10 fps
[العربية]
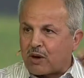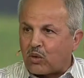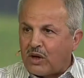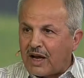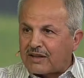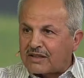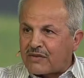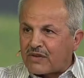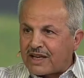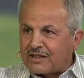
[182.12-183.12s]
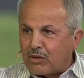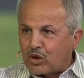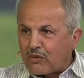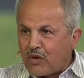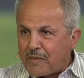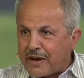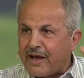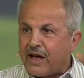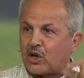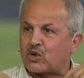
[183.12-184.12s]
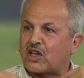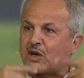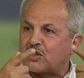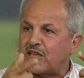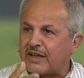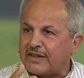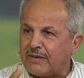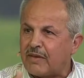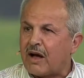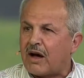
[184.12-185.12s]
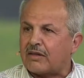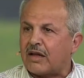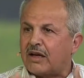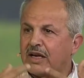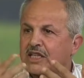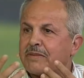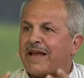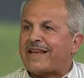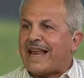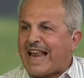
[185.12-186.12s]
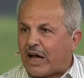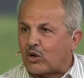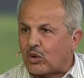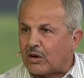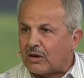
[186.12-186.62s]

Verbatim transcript: كل هذا التفكير الديموغرافوبي انه صاروا زياده هذا يجب ان نلعنه